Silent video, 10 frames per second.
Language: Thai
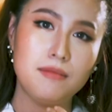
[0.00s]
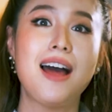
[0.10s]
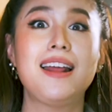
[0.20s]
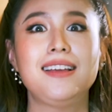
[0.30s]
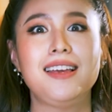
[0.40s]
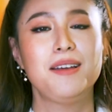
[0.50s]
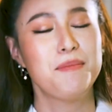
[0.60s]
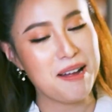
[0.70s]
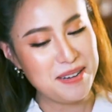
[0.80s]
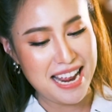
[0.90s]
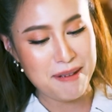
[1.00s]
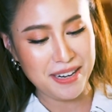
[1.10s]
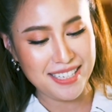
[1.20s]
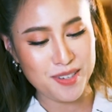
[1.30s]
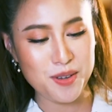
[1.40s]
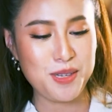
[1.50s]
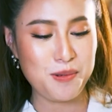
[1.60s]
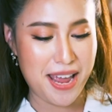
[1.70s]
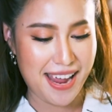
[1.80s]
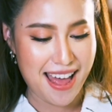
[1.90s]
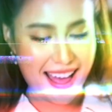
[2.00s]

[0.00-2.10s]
อะไรอย่างนี้ภาพที่ได้มันก็จะสวยๆ